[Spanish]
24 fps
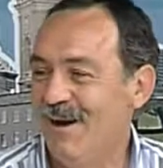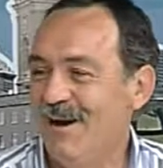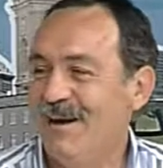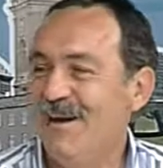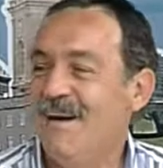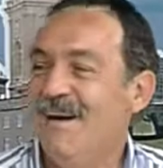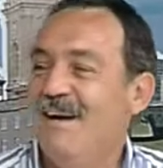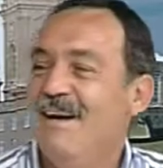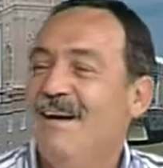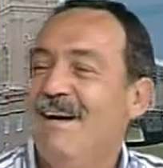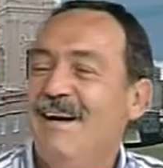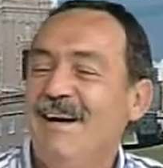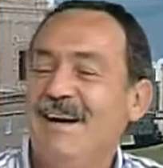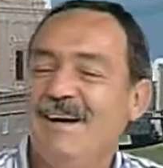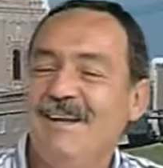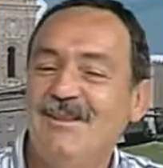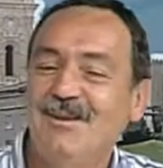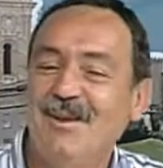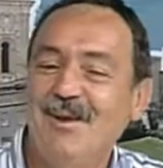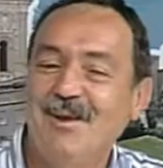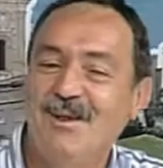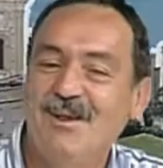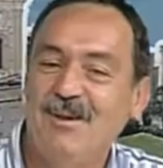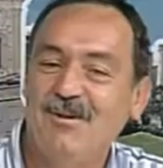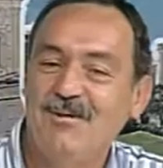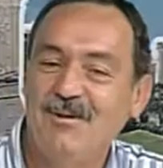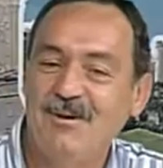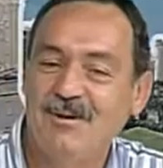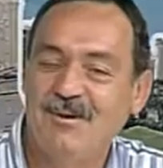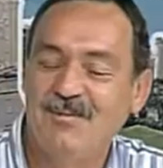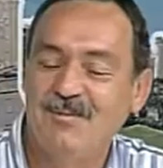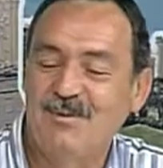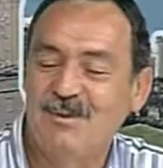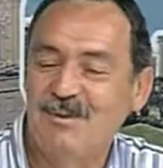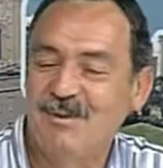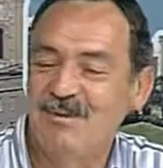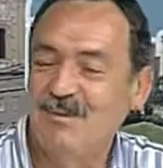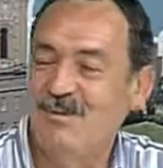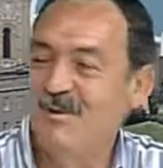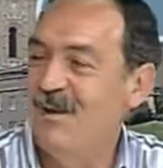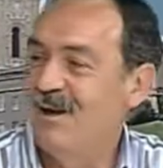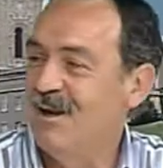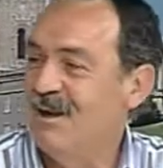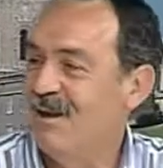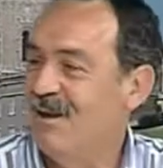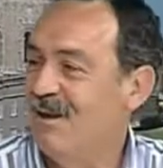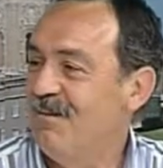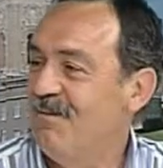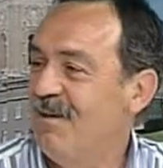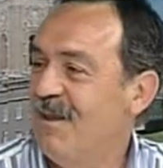entonces, bueno, pues debido a la demanda,